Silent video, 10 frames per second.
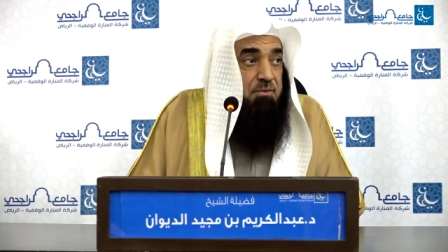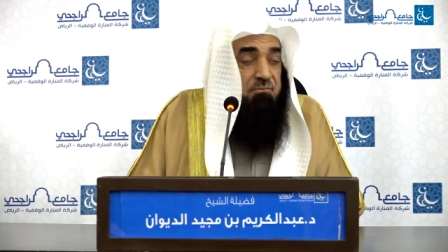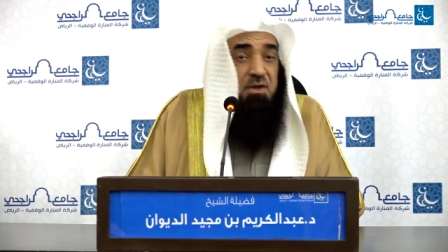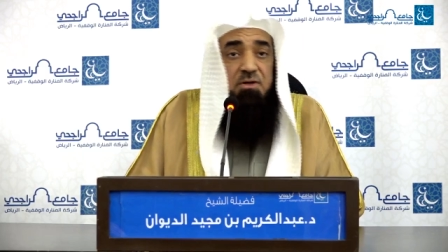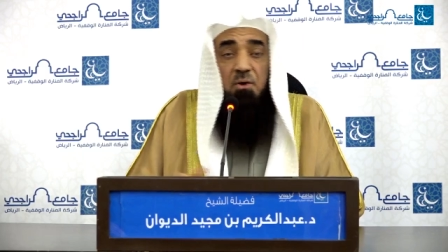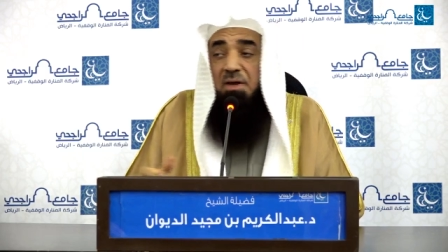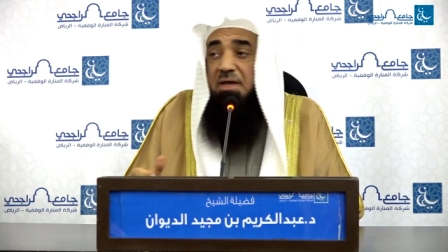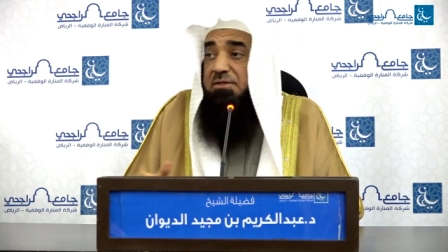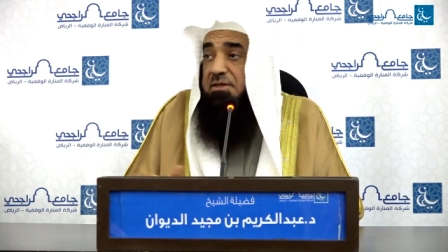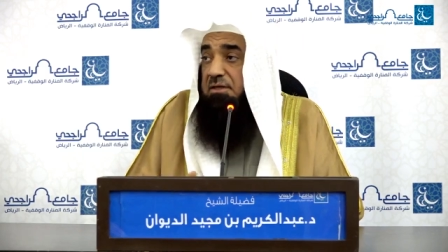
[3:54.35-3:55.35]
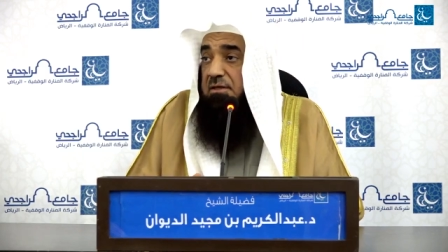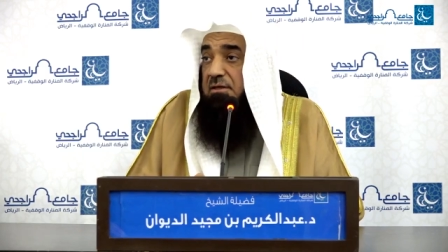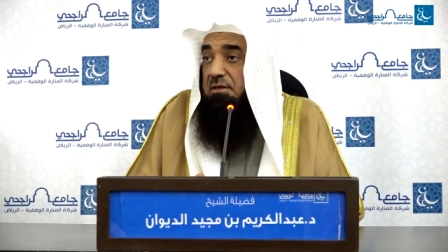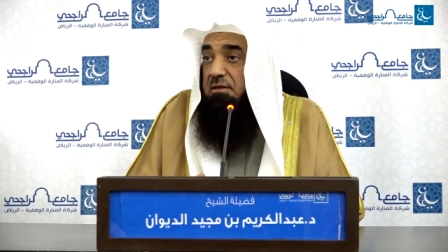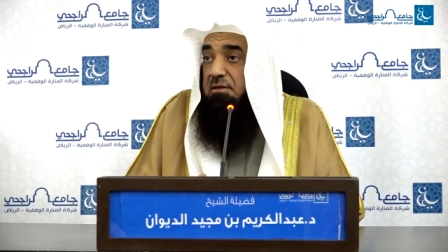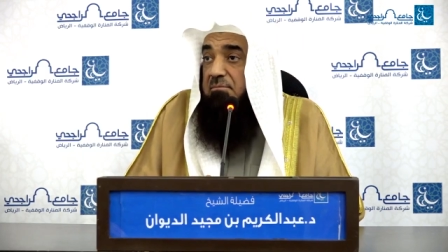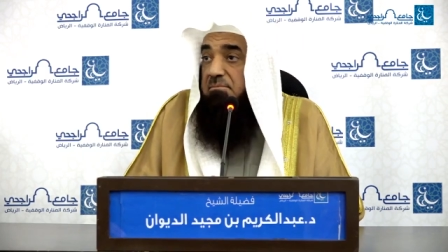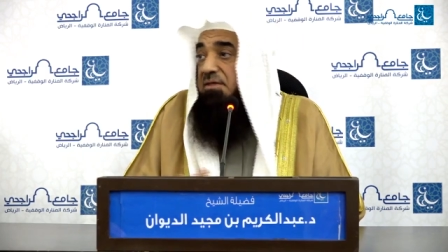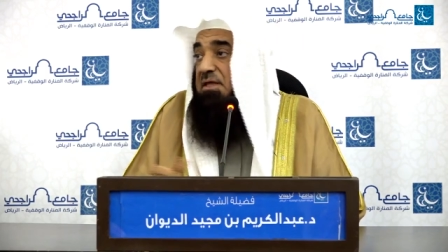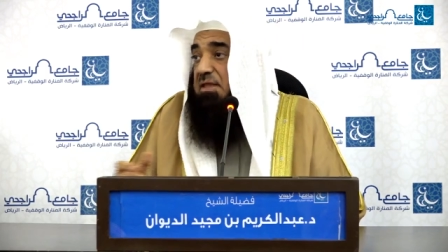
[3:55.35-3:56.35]
فإنه لا يدري
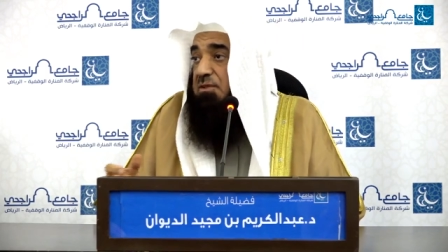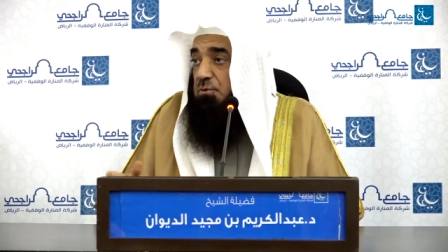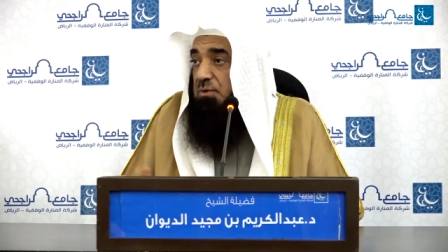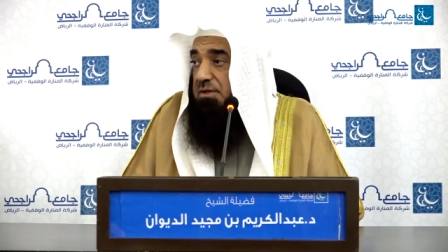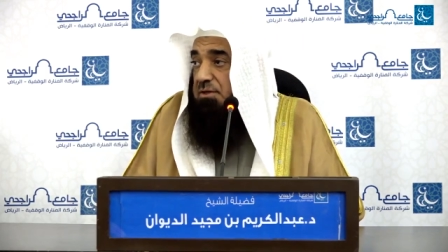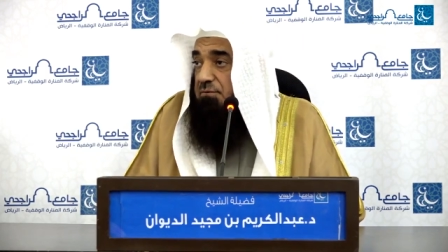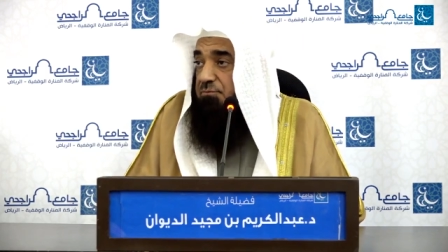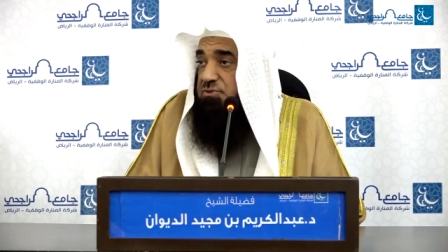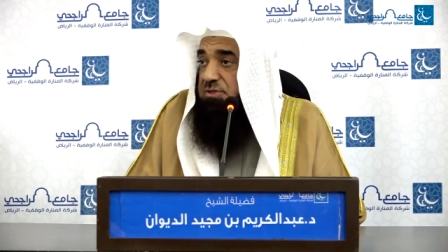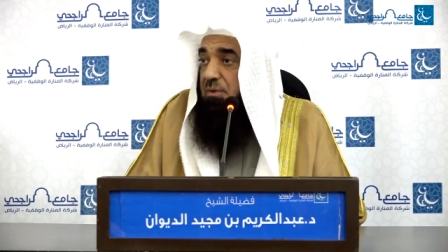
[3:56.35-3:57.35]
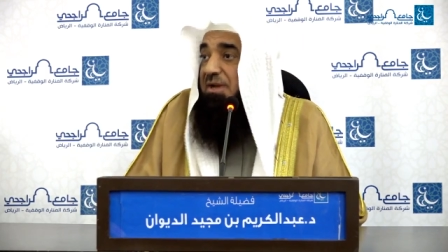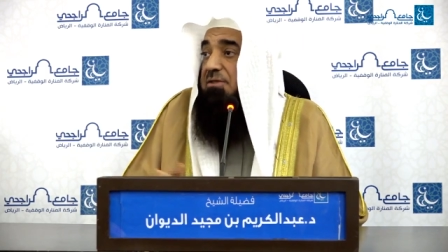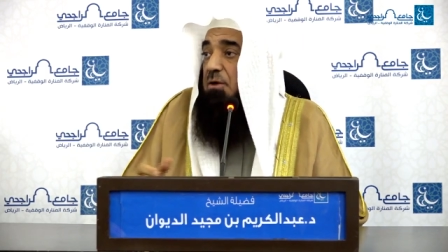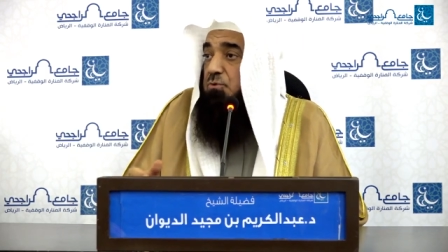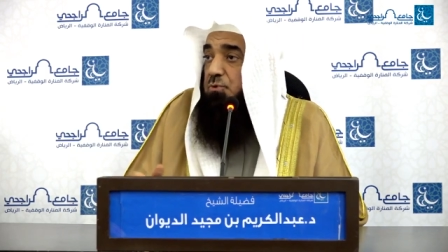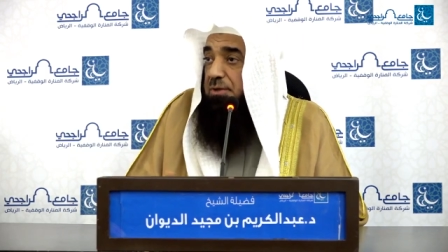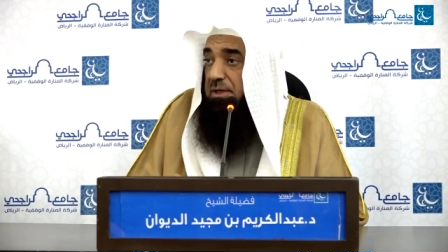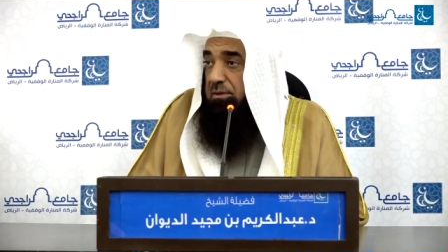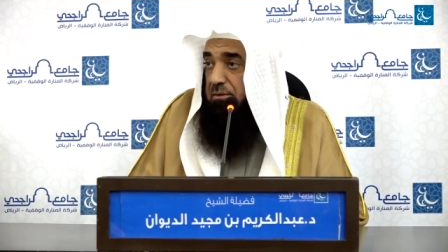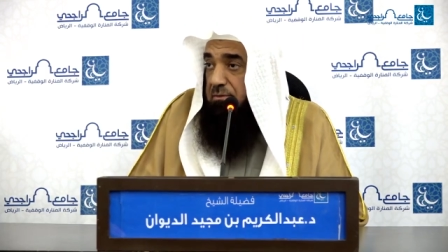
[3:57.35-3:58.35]
متى تضيع هذه الفرصة ولا تعود
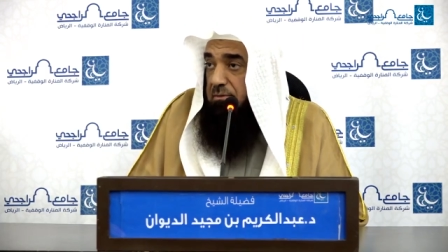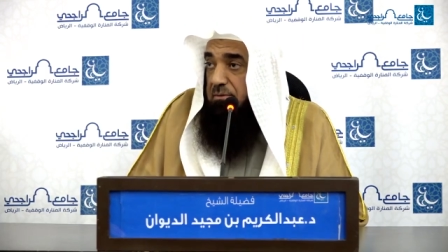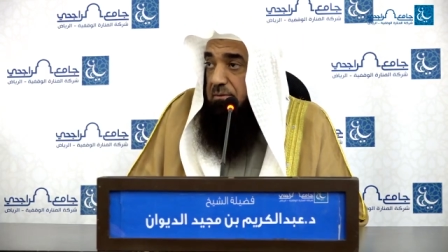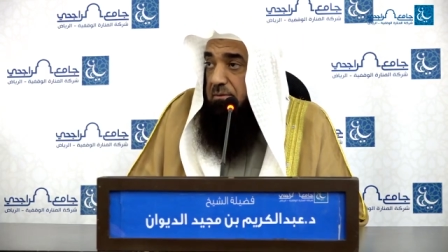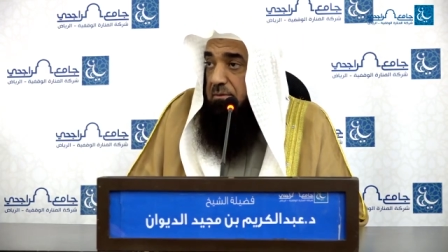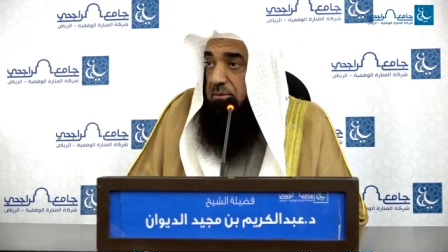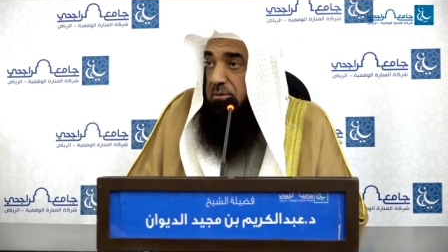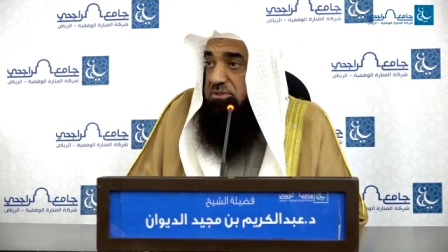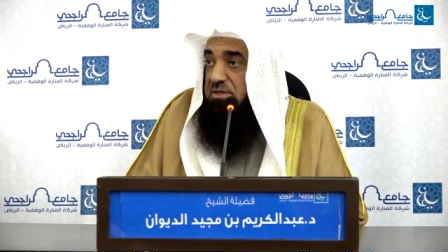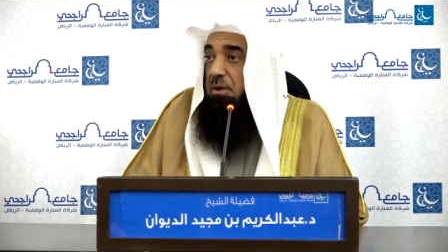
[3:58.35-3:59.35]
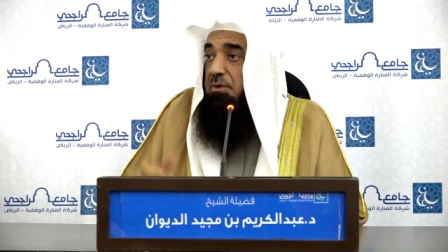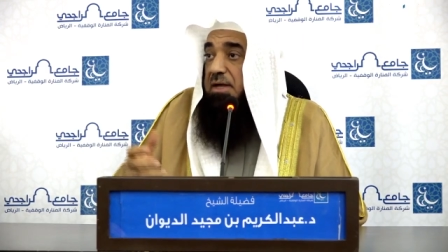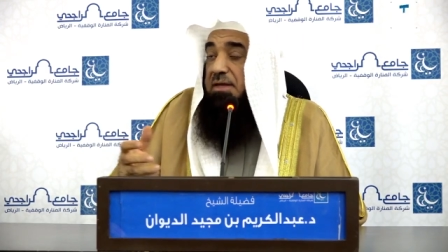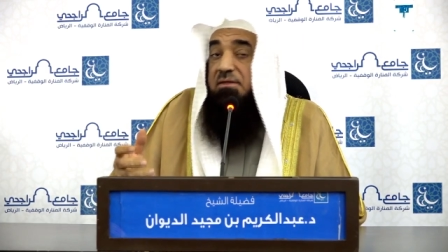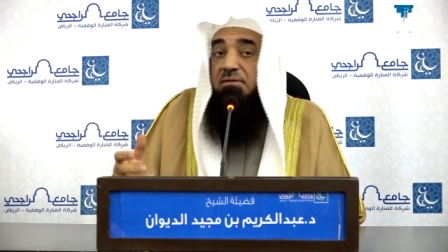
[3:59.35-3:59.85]
إليه سواء كانت